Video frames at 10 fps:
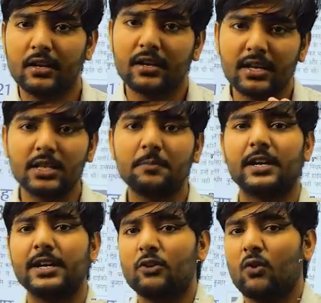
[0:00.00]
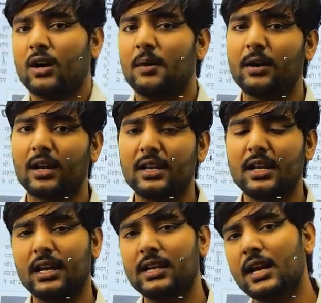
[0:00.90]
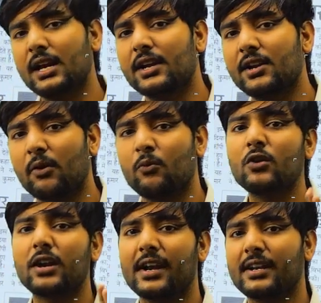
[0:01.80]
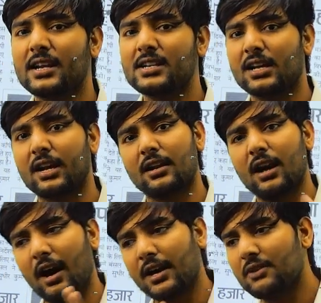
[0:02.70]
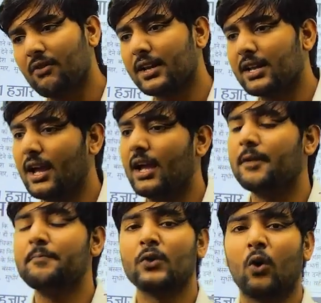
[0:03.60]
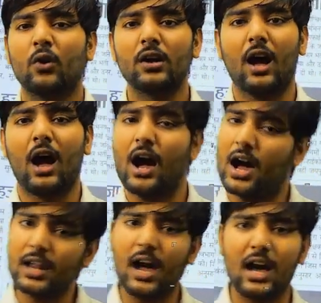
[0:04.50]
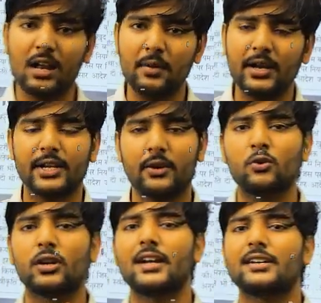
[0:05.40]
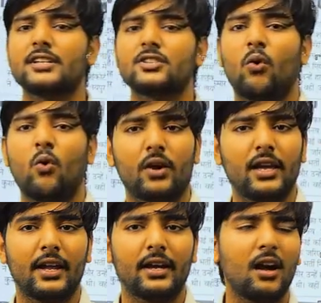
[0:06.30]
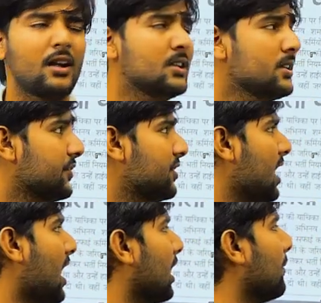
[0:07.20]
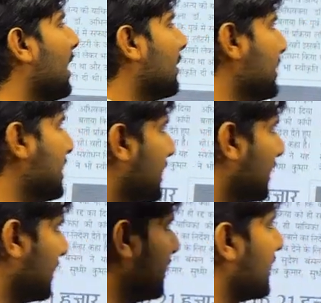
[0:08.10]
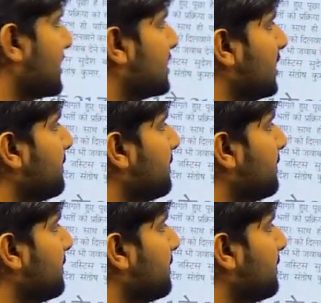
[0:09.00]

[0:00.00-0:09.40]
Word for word: इस भीड़ को कम करने के लिए इंटरव्यू ट्रे टेस्ट करना अनिवार्य है और हर हाल में इंटरव्यू ट्रे टेस्ट होके रहेगा ये अखबार में ये कटिंग आने से